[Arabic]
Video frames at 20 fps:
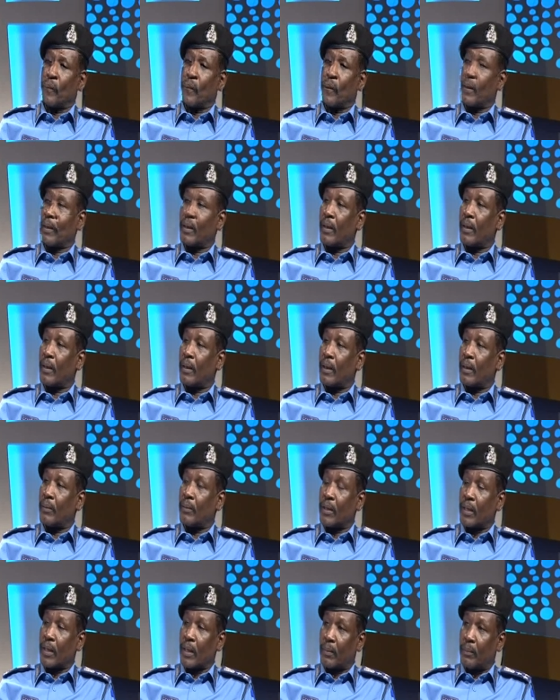شاء الله
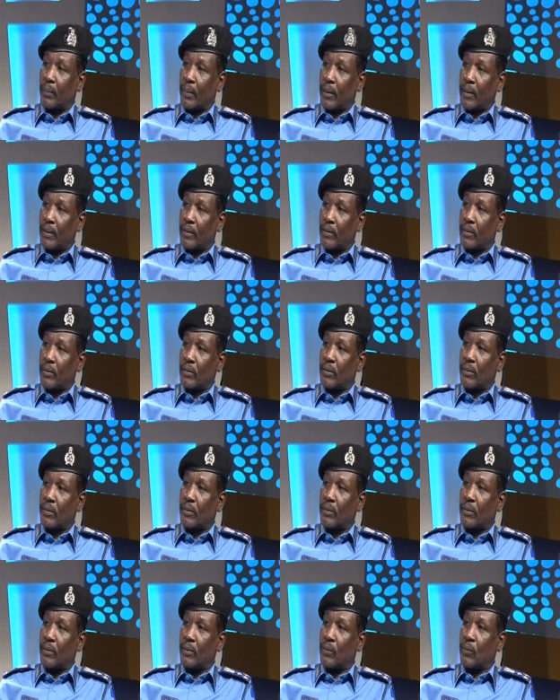يوم غد بإذن الله
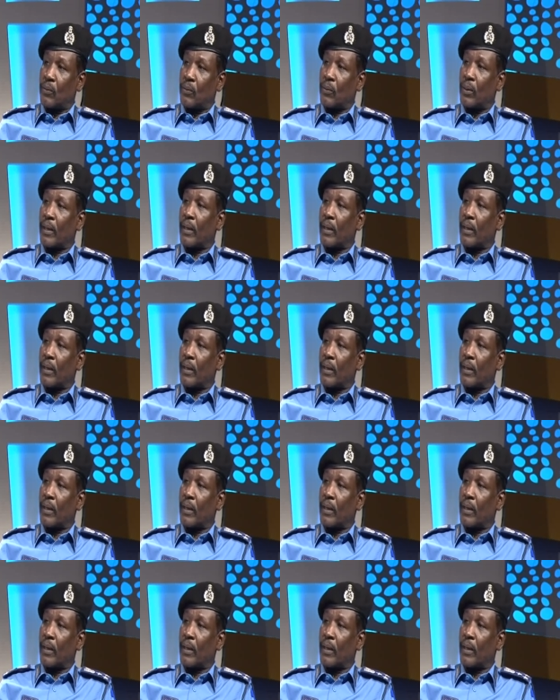تعالى